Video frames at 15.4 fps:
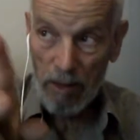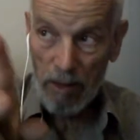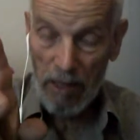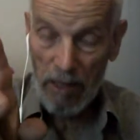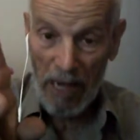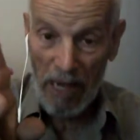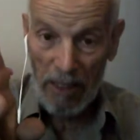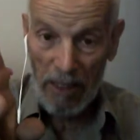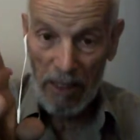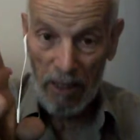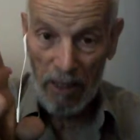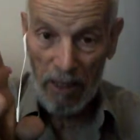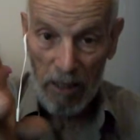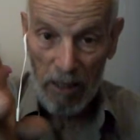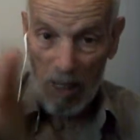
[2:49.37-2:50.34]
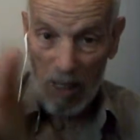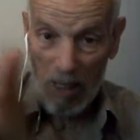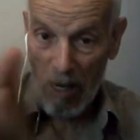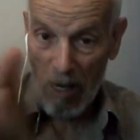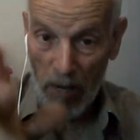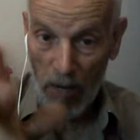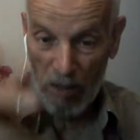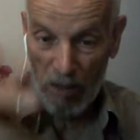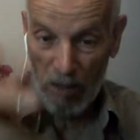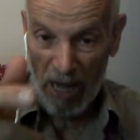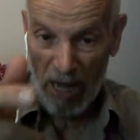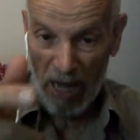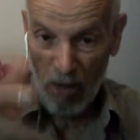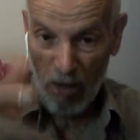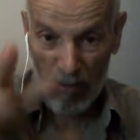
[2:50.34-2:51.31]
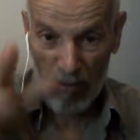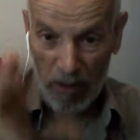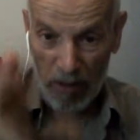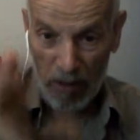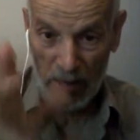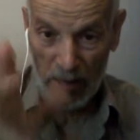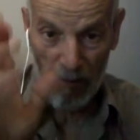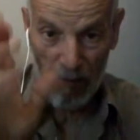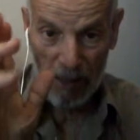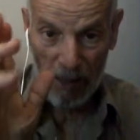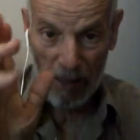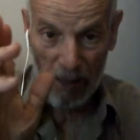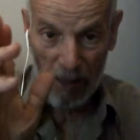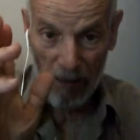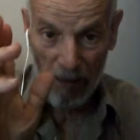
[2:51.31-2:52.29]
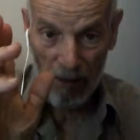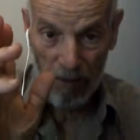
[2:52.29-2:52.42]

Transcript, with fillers: يعني هي وجه آخر من نقص المكيال